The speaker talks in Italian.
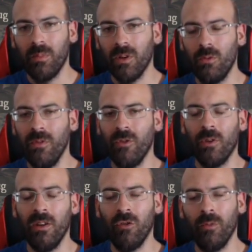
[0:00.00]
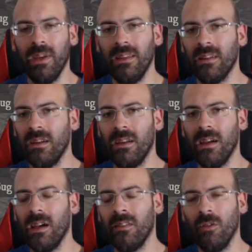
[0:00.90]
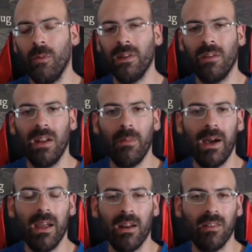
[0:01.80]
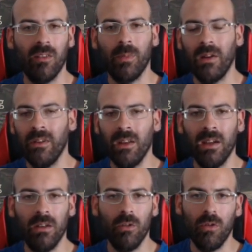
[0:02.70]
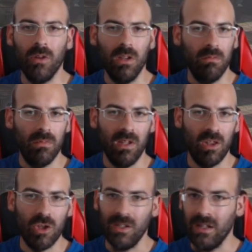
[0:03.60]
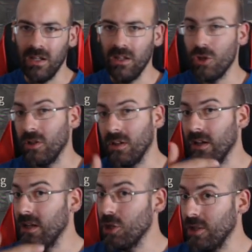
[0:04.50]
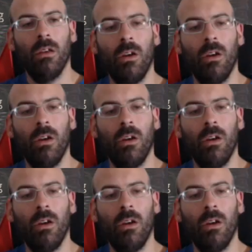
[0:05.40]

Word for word: per cui visuale isometrica, si comandava la barca, si sparavano i cannoni, eccetera, eccetera, eccetera.